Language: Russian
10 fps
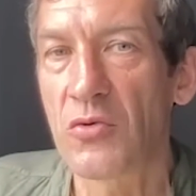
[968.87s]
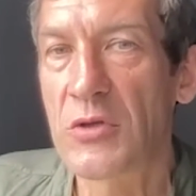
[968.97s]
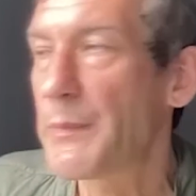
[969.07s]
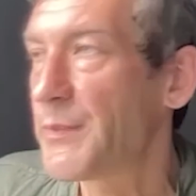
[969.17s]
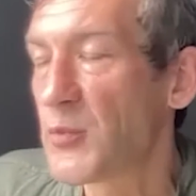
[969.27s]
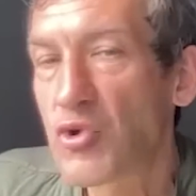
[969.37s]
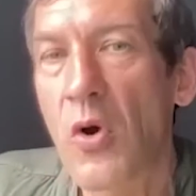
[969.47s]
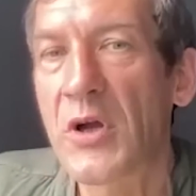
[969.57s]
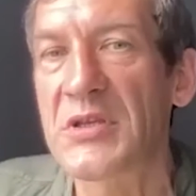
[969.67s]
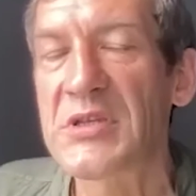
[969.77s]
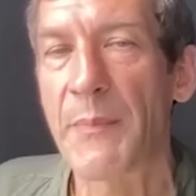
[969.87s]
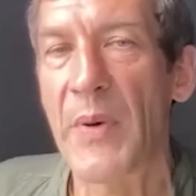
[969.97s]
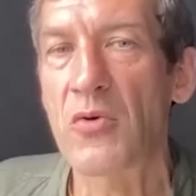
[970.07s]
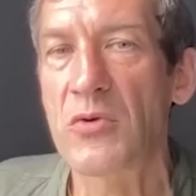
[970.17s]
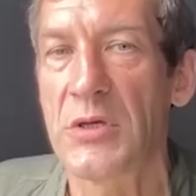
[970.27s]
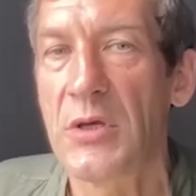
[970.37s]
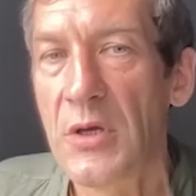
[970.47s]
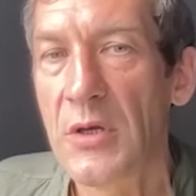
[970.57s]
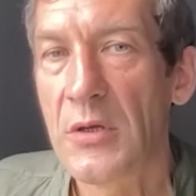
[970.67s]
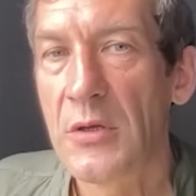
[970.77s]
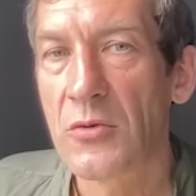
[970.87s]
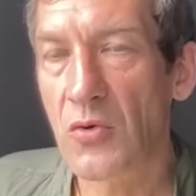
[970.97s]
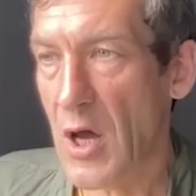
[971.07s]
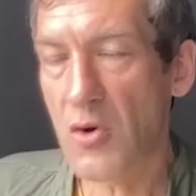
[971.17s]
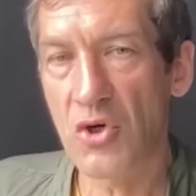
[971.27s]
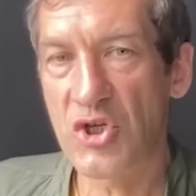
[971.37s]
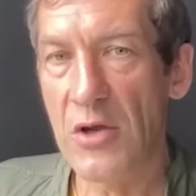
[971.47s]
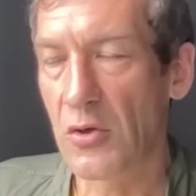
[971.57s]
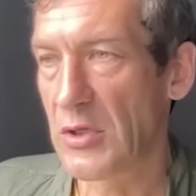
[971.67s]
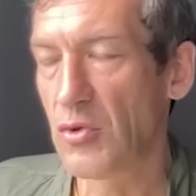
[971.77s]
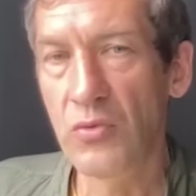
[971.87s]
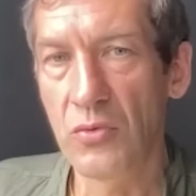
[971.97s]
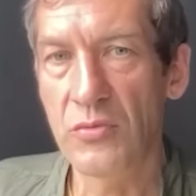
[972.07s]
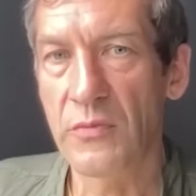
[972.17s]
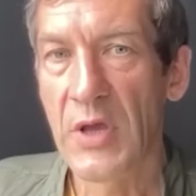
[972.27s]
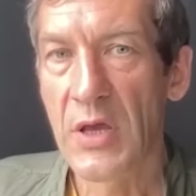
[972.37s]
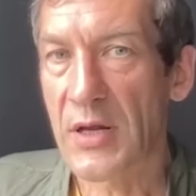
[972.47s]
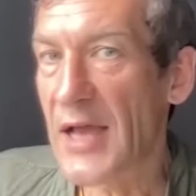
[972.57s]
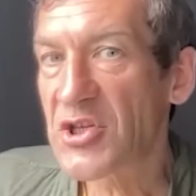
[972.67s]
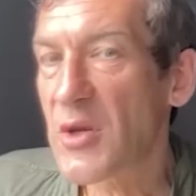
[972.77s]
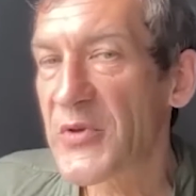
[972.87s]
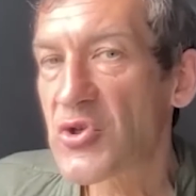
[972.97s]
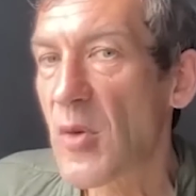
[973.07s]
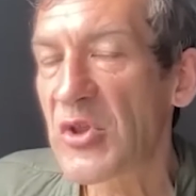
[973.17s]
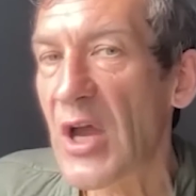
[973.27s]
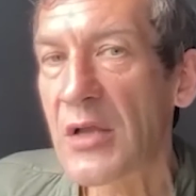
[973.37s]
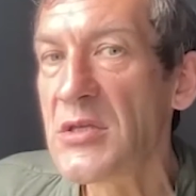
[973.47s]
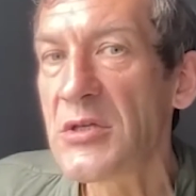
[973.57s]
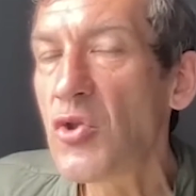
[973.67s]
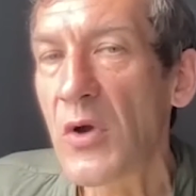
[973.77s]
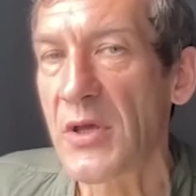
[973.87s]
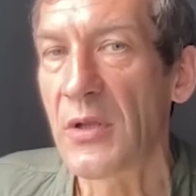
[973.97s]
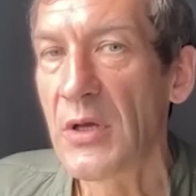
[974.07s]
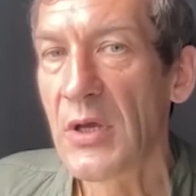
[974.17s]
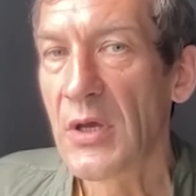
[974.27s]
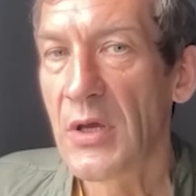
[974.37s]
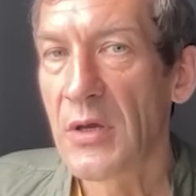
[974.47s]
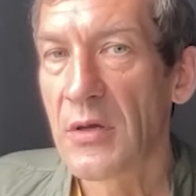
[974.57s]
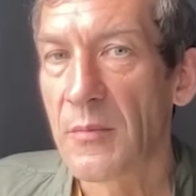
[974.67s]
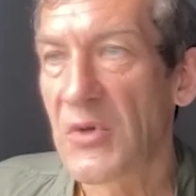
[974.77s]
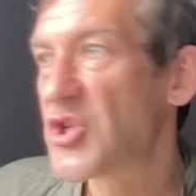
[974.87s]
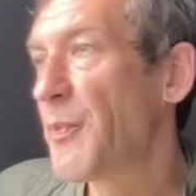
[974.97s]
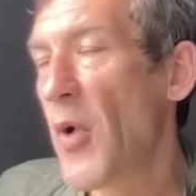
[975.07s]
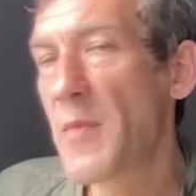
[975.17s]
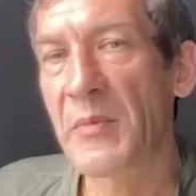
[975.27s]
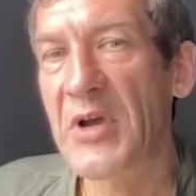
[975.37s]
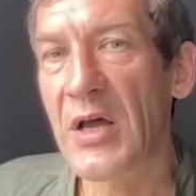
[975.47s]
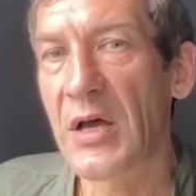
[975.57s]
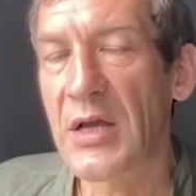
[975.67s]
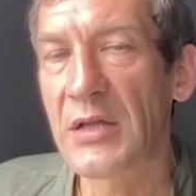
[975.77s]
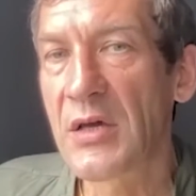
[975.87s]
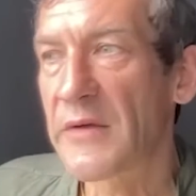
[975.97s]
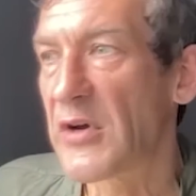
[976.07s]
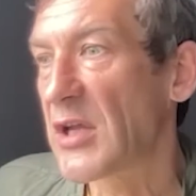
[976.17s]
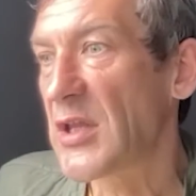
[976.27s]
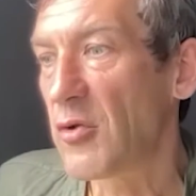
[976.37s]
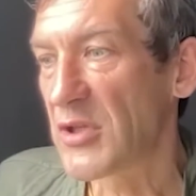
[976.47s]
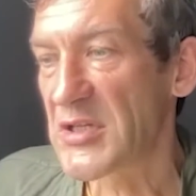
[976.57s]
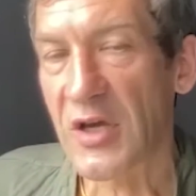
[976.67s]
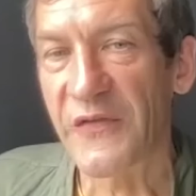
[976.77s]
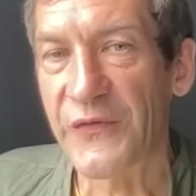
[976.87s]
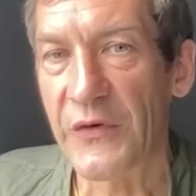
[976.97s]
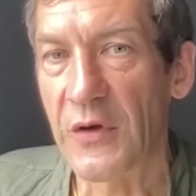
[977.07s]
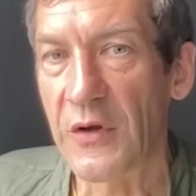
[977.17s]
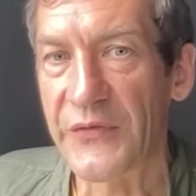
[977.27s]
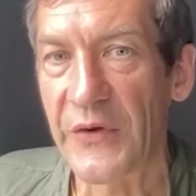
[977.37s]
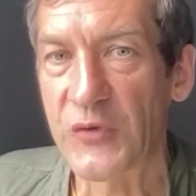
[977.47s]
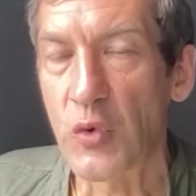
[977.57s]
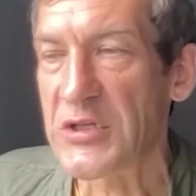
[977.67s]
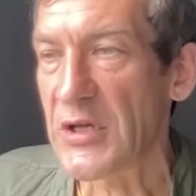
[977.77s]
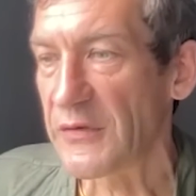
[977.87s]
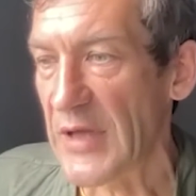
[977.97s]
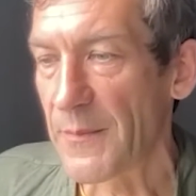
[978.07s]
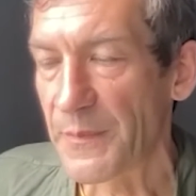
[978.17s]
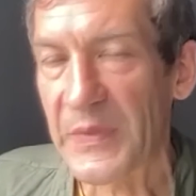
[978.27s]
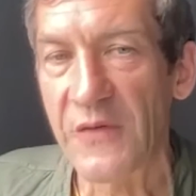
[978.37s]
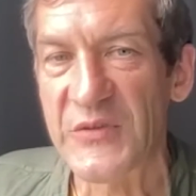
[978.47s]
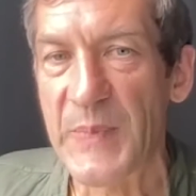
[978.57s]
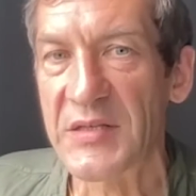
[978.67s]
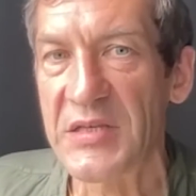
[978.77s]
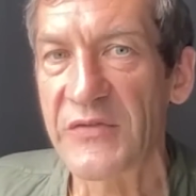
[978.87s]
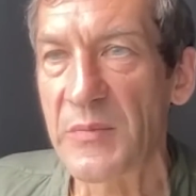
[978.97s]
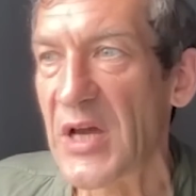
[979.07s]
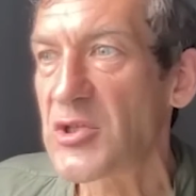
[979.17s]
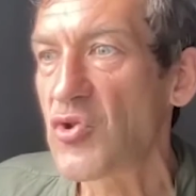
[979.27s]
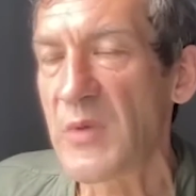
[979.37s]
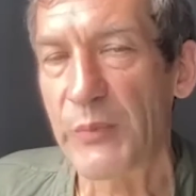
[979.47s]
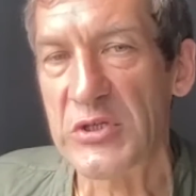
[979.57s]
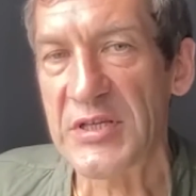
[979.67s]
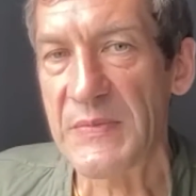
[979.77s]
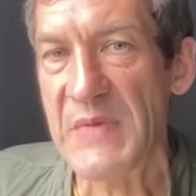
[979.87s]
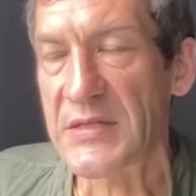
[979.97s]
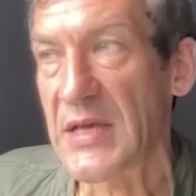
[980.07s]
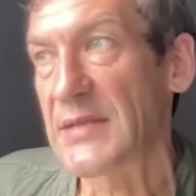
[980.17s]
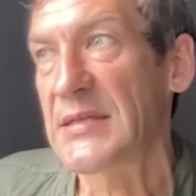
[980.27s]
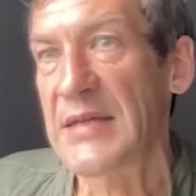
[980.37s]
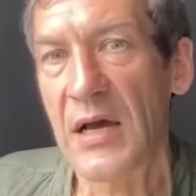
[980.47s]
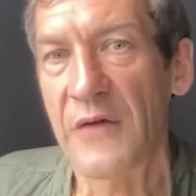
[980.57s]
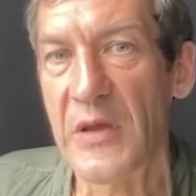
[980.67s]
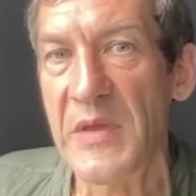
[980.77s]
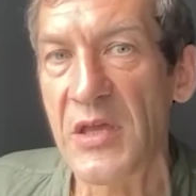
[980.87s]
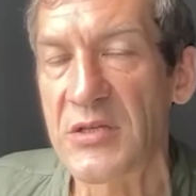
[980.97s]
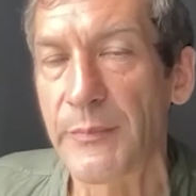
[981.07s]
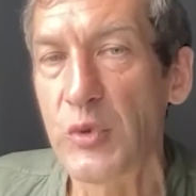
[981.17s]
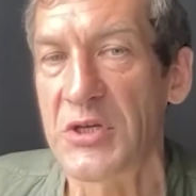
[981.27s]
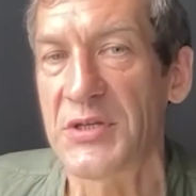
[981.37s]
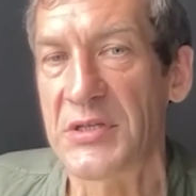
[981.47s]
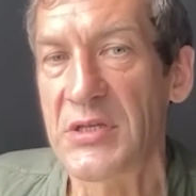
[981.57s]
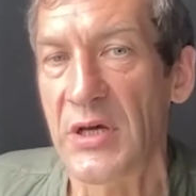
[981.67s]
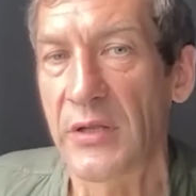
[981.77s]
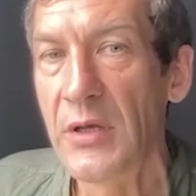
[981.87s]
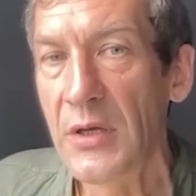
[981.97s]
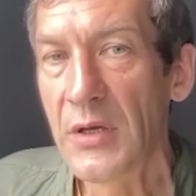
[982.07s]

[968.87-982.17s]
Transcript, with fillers: Ну, ты, ну сколько на тебя пародий? Ну, хорош, Алена. Ну, ну, ну, раньше причем он так не диндонил. Мы же помним Кадырова, когда он, так сказать, в, в, в трусе, там, в спортивном костюме после смерти отца в кабинете Путина сидел.